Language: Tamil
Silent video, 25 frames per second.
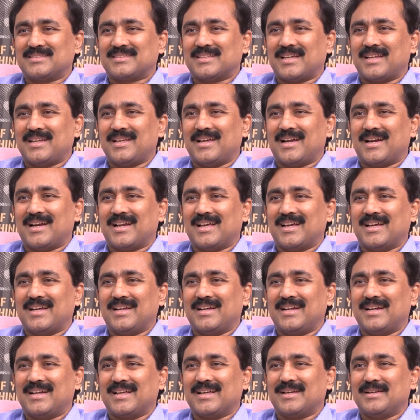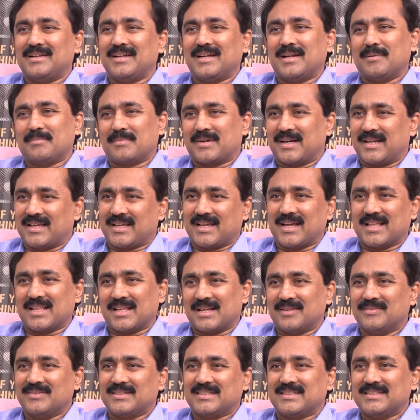சரியான இட இடம் கிடைக்காத
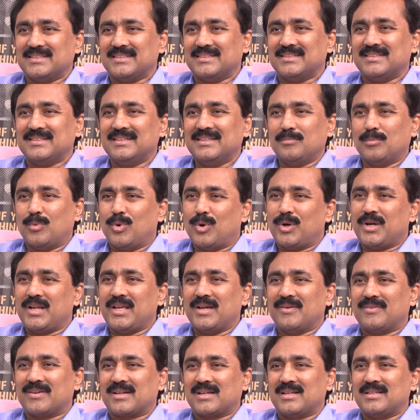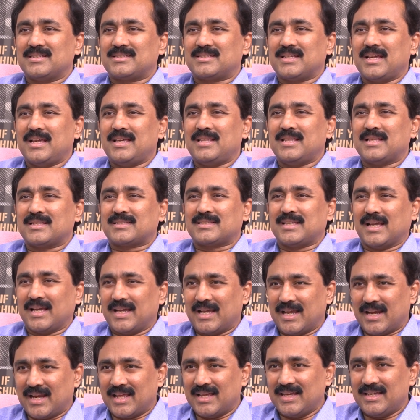அளவுக்கு மோடி அவர்கள் செய்த
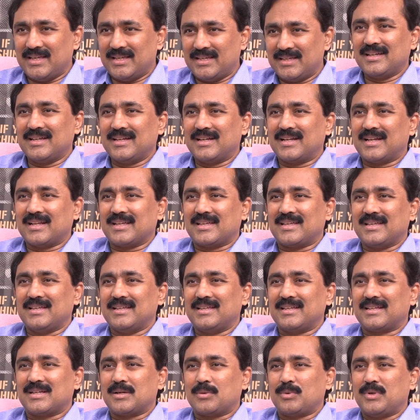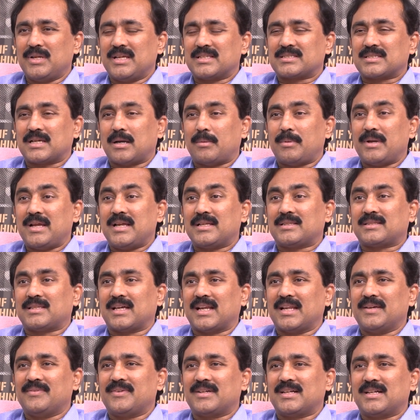செயலை இன்றைக்கு இருக்கக்கூடிய சமய
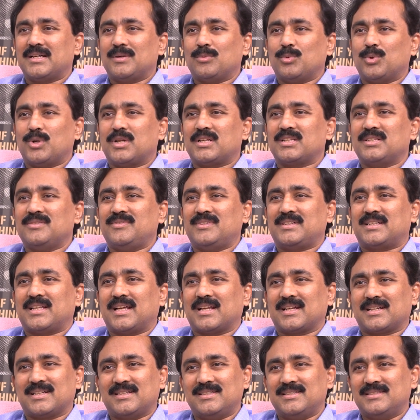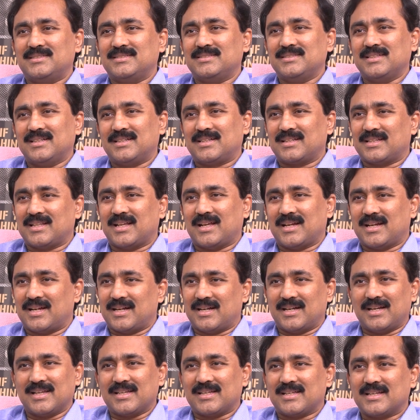தலைவர்கள் உணர்ந்து விட்டார்கள் என்று தான்
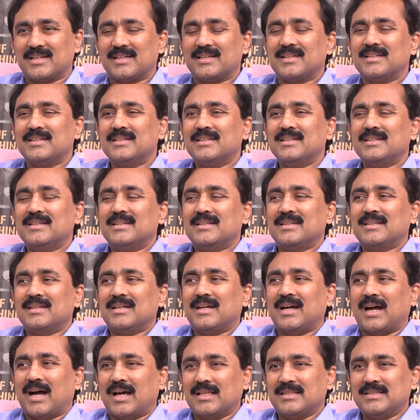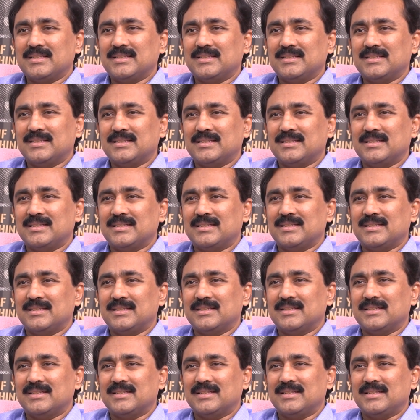நான் நினைக்கிறேன் அது
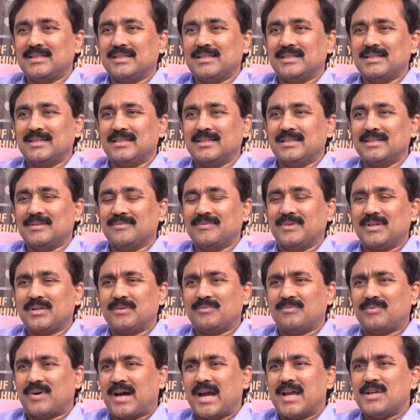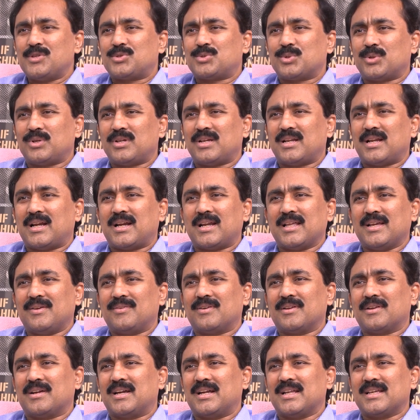வெறும் வாய் சொல்லினால
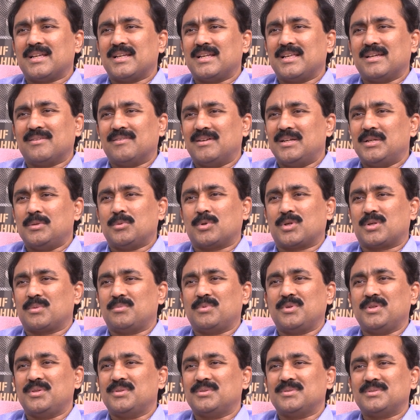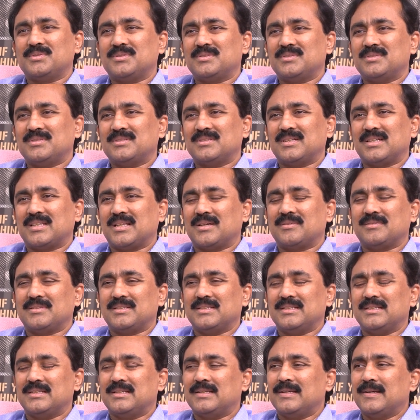எவ்வளோ நாளைக்கு நீங்கள் வண்டி ஓட்ட முடியும்
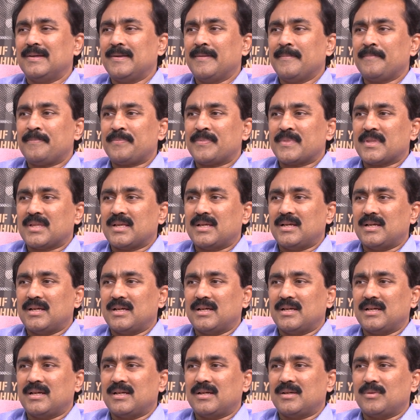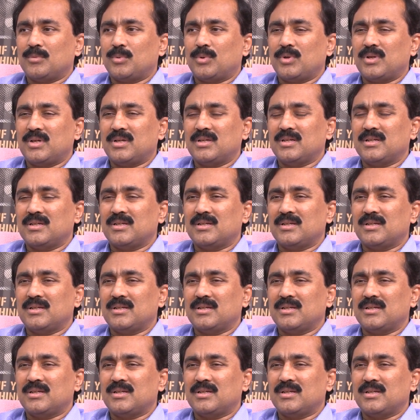அதாவது ஒரு